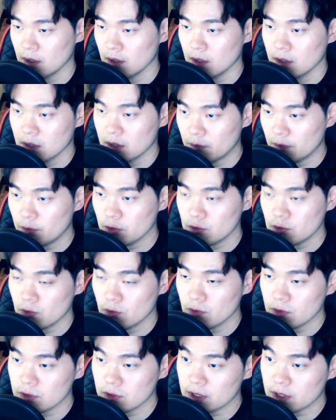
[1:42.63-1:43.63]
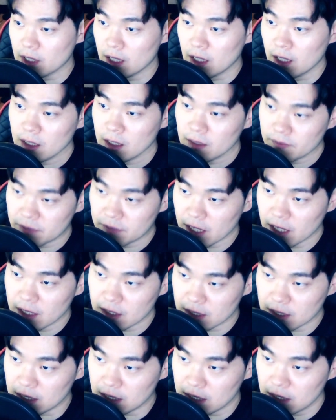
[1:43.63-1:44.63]
대표적으로 그때
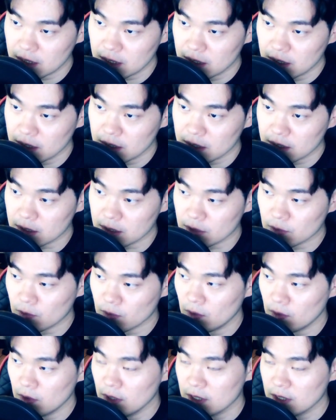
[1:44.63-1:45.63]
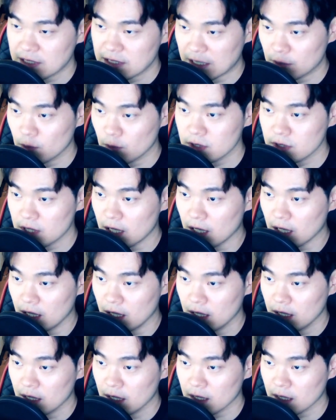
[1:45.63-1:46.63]
비행기 그리고
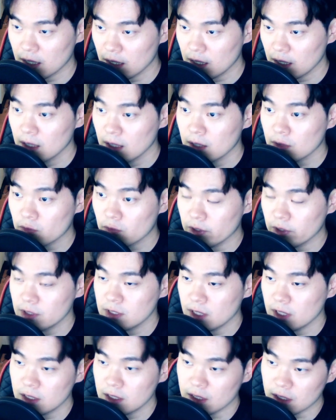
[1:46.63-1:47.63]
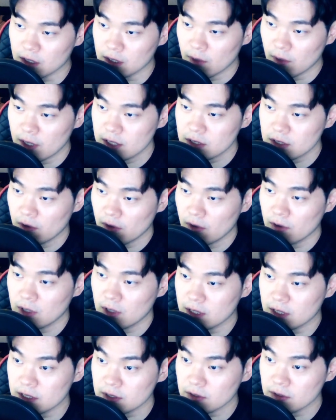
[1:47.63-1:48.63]
자동차가 굉장히 활성화가
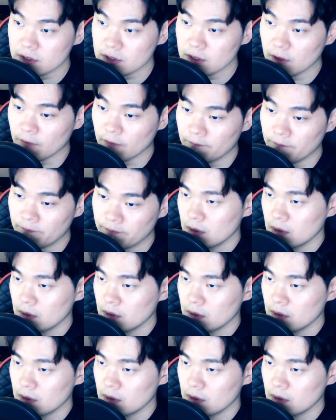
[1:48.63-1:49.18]
됐었죠.